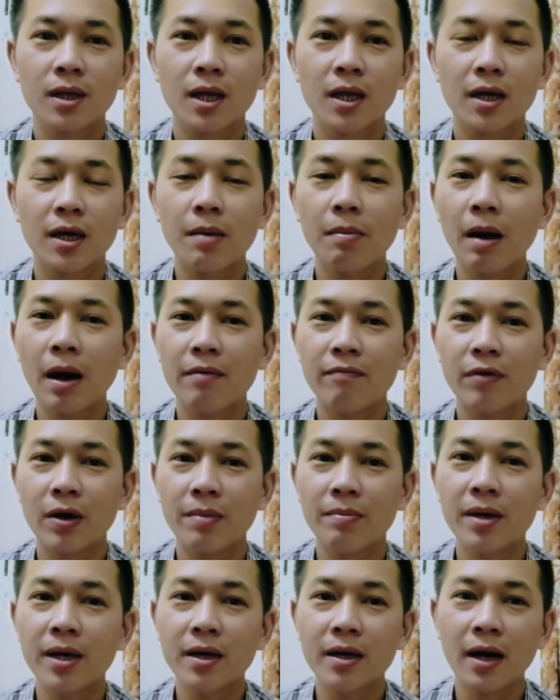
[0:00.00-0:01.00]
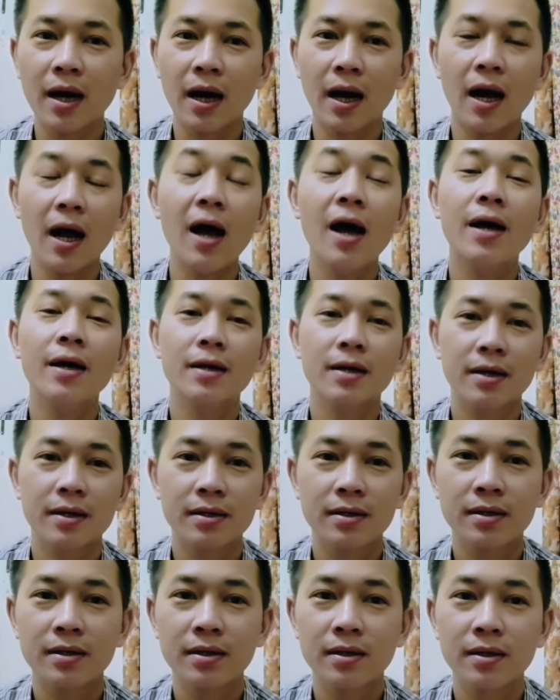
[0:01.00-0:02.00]
thì các bạn phải biết rằng ai
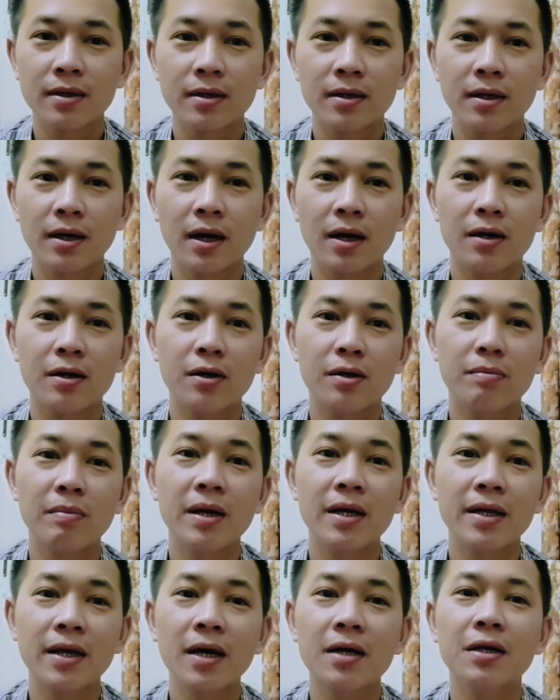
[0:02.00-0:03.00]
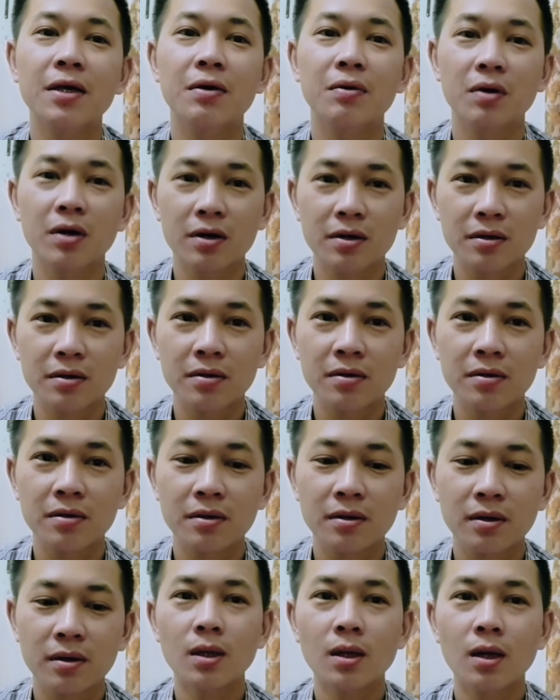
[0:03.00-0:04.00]
là người bị nhắc nhiều hơn
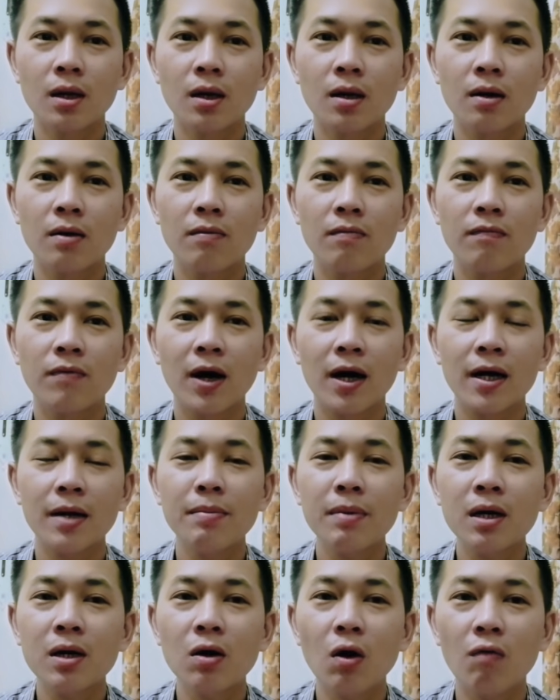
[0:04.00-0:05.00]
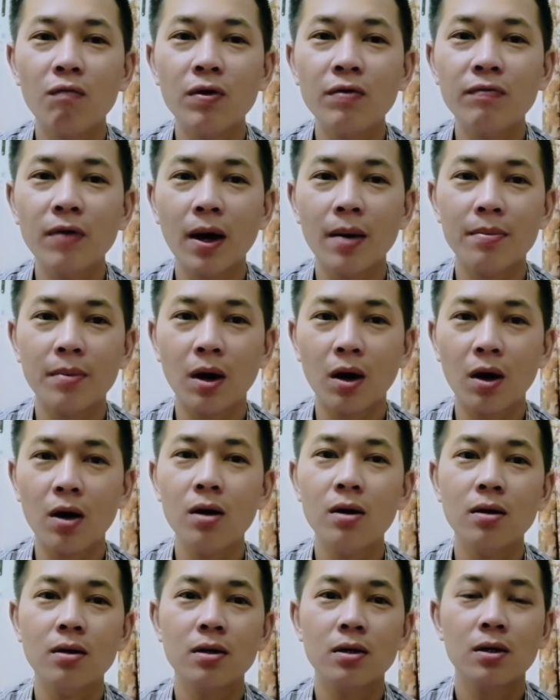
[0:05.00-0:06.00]
và cái mức độ vi phạm
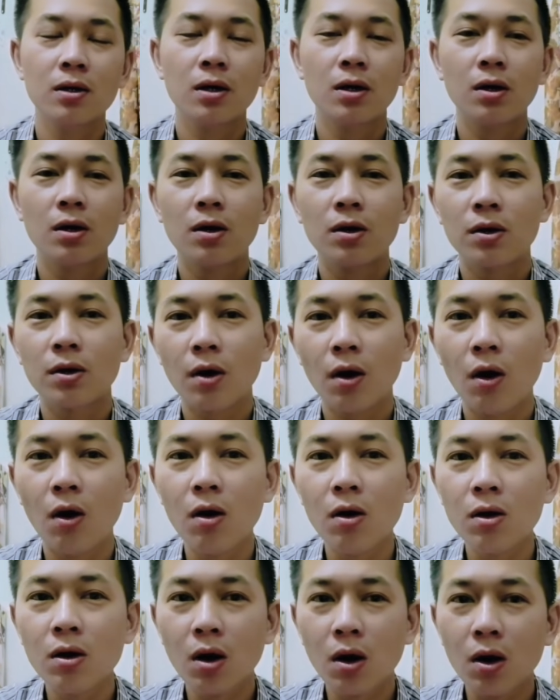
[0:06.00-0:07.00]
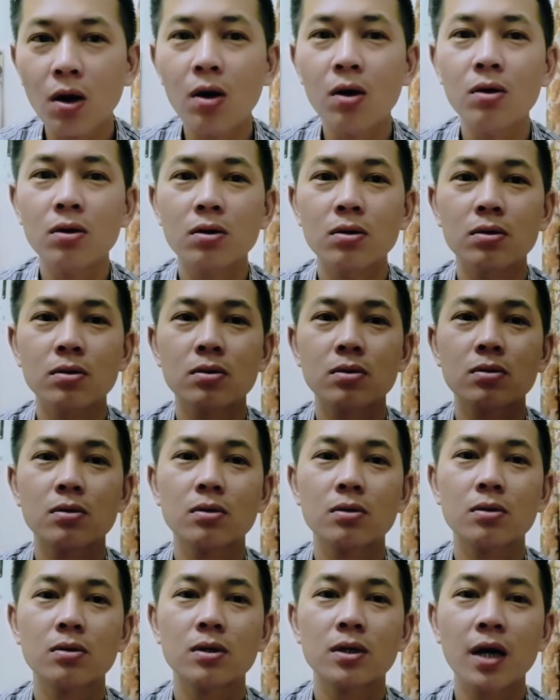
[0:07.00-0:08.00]
đó nó có
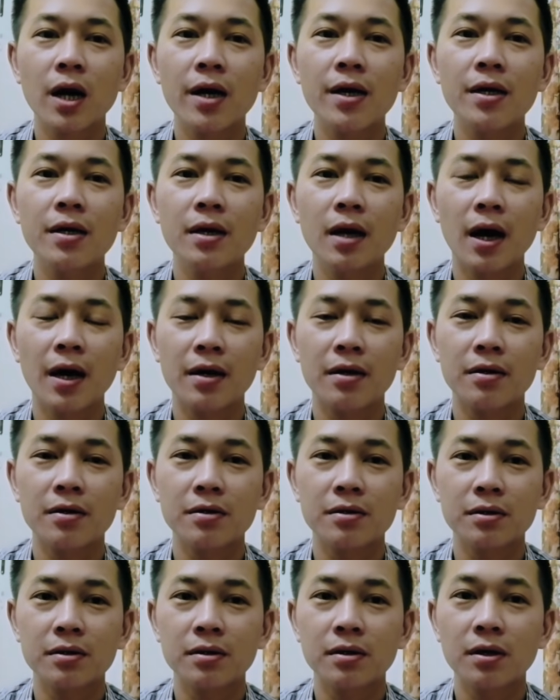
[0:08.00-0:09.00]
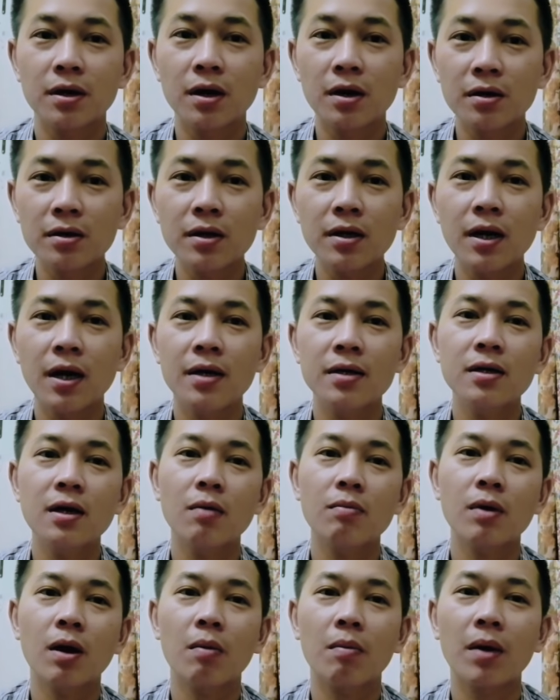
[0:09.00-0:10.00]
gây ảnh hưởng lớn đến
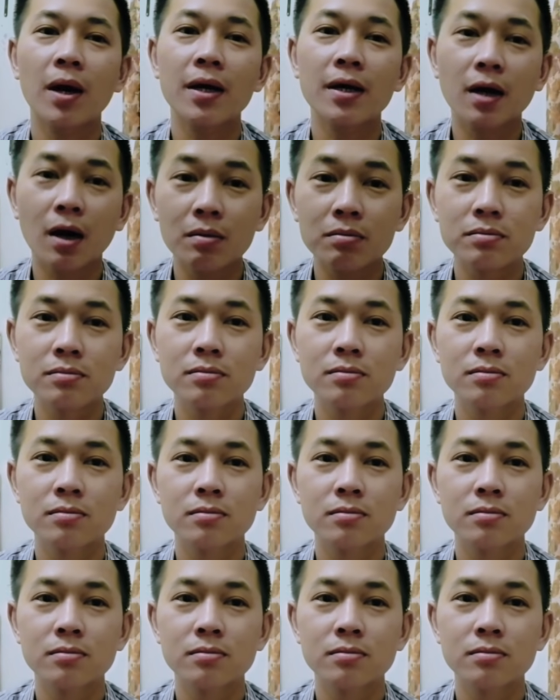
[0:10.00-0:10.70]
cộng đồng hay không